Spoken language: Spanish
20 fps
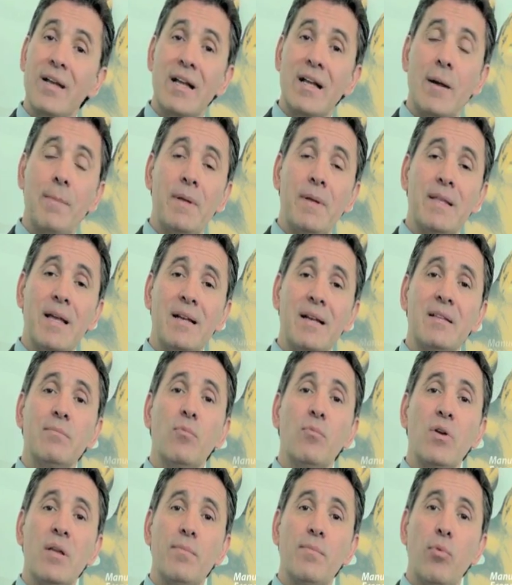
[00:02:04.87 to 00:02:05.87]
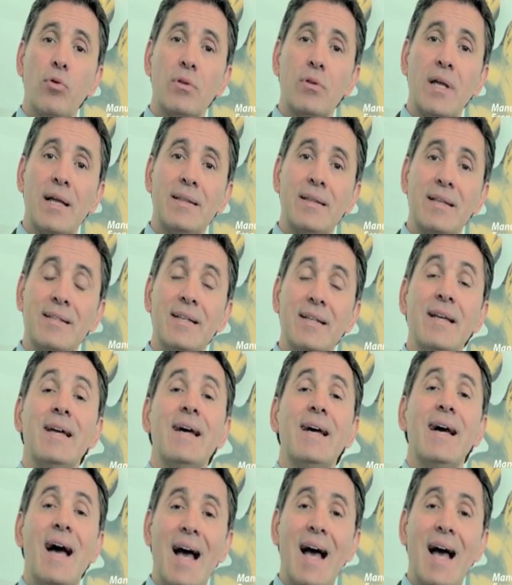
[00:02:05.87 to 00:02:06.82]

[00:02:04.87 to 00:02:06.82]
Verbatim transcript: de capitales muy importante